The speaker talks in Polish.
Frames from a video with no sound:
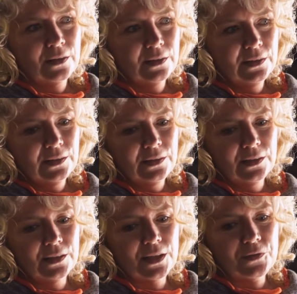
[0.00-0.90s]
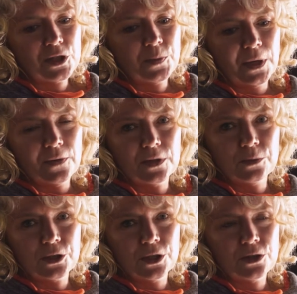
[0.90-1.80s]
Y, nie zawsze
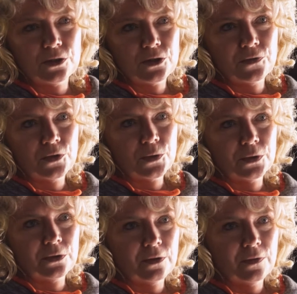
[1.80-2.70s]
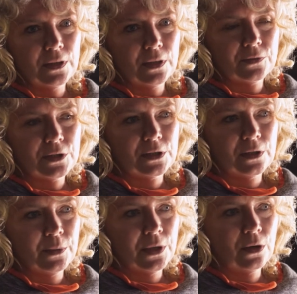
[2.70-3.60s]
sprawdzam, czy jest to żywność produkowana w
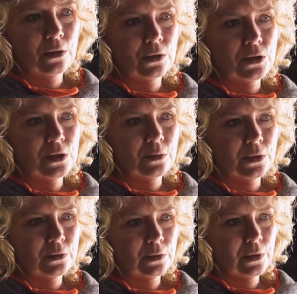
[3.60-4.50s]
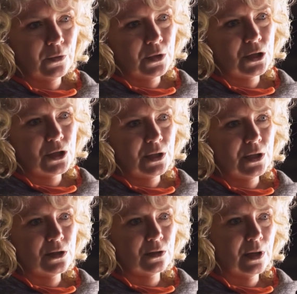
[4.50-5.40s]
systemie ekologicznym, bo no mówiąc szczerze,
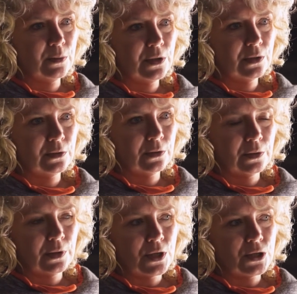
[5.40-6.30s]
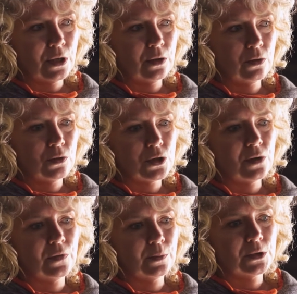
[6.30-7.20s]
nie jest to dla mnie aż tak
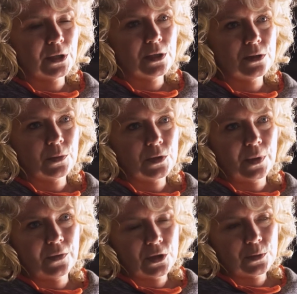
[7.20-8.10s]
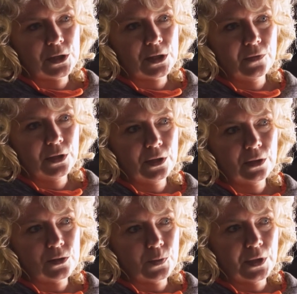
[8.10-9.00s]
kluczowe, bo zdaję sobie sprawę, że przedstawienie
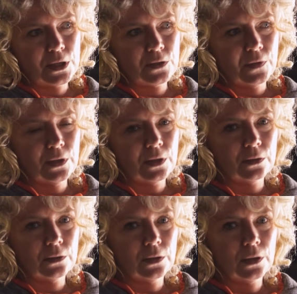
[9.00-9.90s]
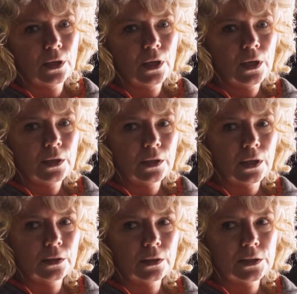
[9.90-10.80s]
gospodarstwa na, no,
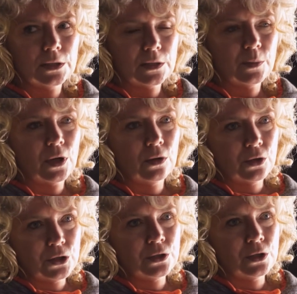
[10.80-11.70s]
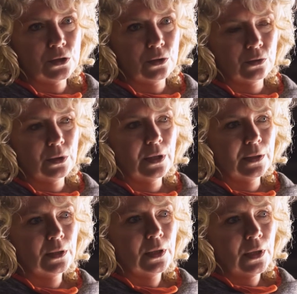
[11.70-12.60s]
na, na system ekologiczny jest trudne